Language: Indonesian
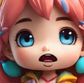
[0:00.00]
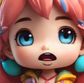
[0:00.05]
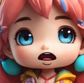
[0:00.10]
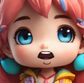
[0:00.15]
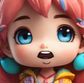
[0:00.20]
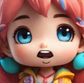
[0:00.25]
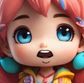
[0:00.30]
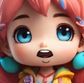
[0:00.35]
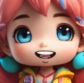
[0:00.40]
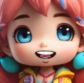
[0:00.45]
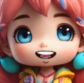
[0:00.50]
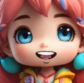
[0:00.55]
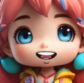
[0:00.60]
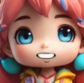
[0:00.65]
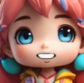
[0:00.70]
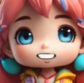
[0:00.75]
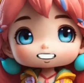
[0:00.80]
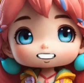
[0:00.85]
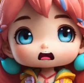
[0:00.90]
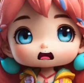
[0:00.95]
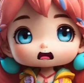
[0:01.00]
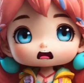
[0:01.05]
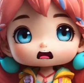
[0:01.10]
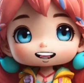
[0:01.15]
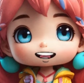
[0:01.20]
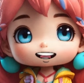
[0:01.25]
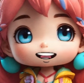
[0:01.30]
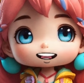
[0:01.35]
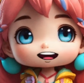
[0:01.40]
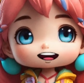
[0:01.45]
mulai mencium bibir
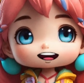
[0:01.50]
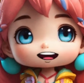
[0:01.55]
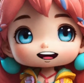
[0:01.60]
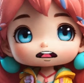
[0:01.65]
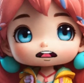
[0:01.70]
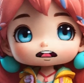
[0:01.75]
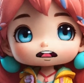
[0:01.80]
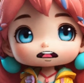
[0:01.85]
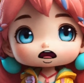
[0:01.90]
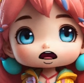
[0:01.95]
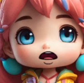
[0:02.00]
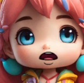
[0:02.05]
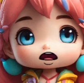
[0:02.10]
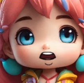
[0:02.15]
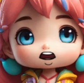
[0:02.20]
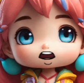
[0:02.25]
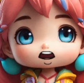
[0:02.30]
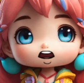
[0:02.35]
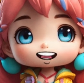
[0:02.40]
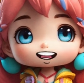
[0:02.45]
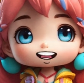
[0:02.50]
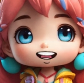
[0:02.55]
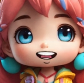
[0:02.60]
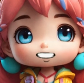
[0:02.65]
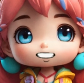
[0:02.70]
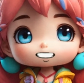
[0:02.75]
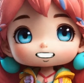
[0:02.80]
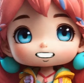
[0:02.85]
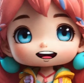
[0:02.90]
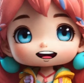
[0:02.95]
Kina. Saat
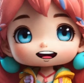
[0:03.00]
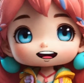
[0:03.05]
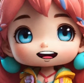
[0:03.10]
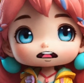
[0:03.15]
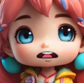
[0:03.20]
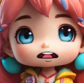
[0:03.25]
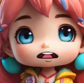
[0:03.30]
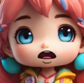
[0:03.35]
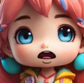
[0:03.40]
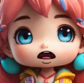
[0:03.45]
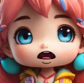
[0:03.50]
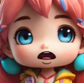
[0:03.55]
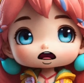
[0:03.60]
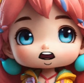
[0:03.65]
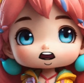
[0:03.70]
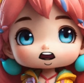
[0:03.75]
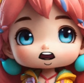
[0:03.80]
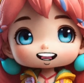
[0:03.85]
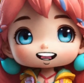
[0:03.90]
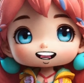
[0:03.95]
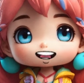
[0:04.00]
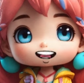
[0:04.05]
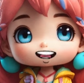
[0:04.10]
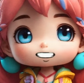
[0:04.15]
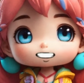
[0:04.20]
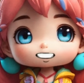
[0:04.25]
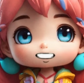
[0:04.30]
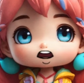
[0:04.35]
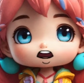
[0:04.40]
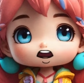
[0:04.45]
merasakan hawa dingin di
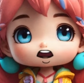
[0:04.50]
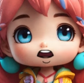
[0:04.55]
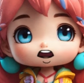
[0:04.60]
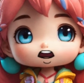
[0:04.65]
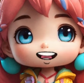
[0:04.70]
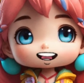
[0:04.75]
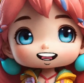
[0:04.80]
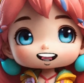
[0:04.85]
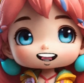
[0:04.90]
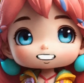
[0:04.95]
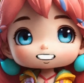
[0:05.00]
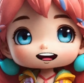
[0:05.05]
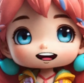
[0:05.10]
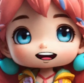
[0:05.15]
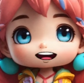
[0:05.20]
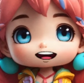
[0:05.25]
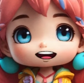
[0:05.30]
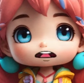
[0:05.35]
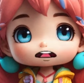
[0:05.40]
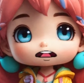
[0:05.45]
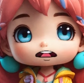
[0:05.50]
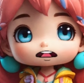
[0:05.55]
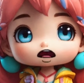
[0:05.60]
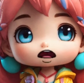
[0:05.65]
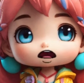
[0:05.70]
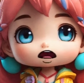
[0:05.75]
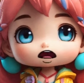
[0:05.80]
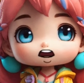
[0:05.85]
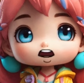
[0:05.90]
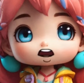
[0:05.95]
kulitnya, Kina tidak
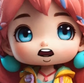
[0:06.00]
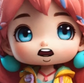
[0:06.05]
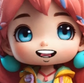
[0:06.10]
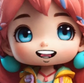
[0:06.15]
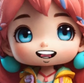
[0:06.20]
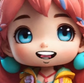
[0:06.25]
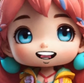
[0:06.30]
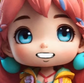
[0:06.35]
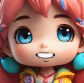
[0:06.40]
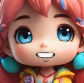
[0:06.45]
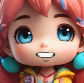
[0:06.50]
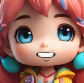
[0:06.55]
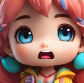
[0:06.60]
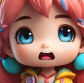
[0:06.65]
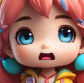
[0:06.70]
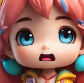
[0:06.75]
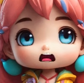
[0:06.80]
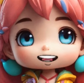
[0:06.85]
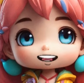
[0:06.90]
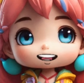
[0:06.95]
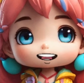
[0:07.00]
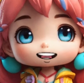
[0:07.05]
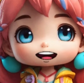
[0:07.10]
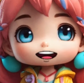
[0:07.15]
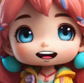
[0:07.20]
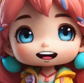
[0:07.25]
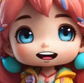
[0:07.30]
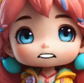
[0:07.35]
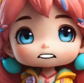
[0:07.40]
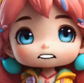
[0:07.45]
bisa menahan gemetar dan
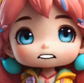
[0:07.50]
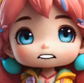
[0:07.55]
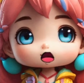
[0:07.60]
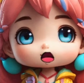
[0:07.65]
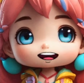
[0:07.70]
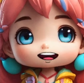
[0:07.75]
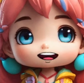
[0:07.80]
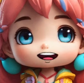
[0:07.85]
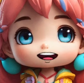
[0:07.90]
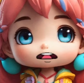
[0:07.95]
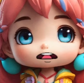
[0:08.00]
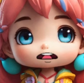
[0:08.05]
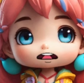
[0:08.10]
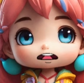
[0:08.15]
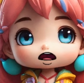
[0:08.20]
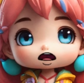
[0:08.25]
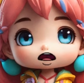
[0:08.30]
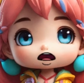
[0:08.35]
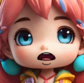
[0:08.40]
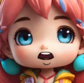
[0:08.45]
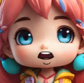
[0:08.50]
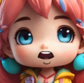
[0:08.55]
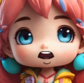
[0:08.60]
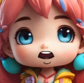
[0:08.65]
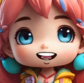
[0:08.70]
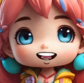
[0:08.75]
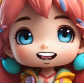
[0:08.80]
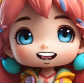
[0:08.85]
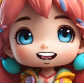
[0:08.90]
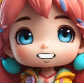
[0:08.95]
perlahan pipinya memerah
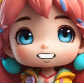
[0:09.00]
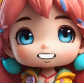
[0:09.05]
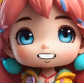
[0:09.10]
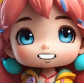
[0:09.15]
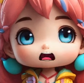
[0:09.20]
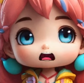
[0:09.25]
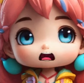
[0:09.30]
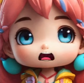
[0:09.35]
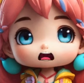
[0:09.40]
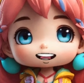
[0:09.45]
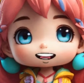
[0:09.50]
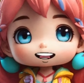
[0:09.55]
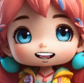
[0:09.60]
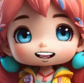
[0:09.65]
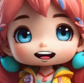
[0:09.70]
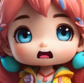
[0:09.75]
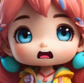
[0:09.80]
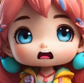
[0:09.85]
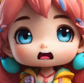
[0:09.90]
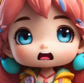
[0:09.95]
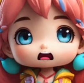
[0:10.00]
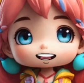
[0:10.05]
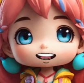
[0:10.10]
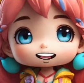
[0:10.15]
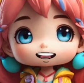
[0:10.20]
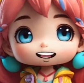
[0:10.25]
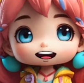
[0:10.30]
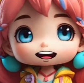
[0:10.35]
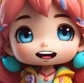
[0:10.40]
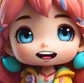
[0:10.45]
karena malu.
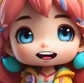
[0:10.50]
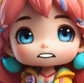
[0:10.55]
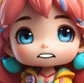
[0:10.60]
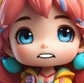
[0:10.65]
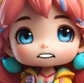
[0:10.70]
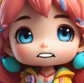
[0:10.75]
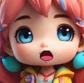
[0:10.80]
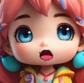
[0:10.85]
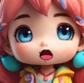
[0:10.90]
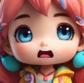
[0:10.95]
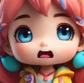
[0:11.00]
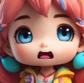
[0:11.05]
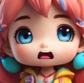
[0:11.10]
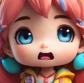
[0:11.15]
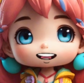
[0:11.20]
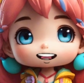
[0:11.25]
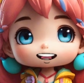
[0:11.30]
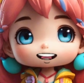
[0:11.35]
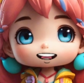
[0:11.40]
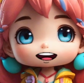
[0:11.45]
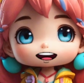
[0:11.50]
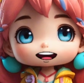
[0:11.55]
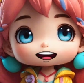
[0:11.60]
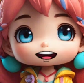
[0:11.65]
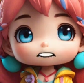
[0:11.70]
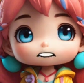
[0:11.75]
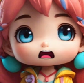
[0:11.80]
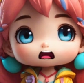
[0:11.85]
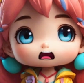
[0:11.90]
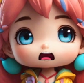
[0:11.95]
Pria itu sudah berpuasa
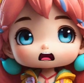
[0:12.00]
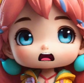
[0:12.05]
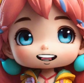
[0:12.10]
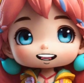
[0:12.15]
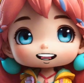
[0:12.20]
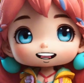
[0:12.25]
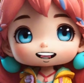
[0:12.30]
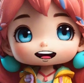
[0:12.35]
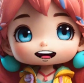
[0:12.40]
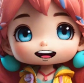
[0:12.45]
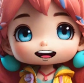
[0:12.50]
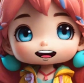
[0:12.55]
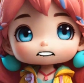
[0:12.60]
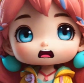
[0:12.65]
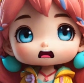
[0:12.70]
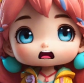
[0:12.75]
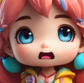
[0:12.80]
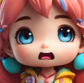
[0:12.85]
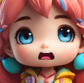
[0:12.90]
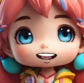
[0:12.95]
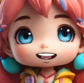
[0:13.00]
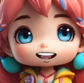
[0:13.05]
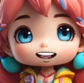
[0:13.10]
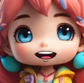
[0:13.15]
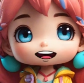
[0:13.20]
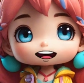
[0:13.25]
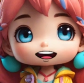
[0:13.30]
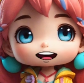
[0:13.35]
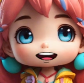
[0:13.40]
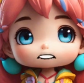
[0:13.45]
melakukan hubungan seks
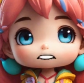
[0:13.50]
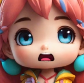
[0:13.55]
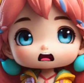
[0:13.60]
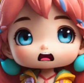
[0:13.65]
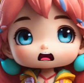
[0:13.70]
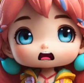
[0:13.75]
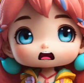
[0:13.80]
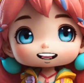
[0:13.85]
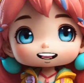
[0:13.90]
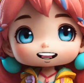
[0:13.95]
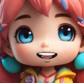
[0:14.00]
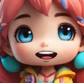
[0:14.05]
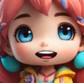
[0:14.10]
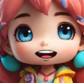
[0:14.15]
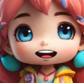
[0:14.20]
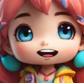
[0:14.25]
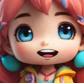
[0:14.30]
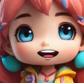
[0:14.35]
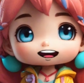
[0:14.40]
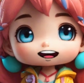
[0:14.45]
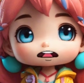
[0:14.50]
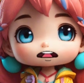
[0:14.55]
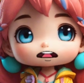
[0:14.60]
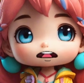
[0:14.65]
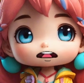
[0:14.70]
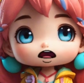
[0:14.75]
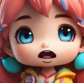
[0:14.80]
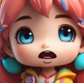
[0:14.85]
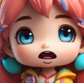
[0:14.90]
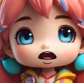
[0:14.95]
sejak Clara lahir dan
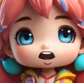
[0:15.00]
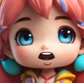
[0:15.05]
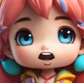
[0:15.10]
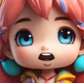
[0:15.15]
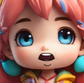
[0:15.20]
hampir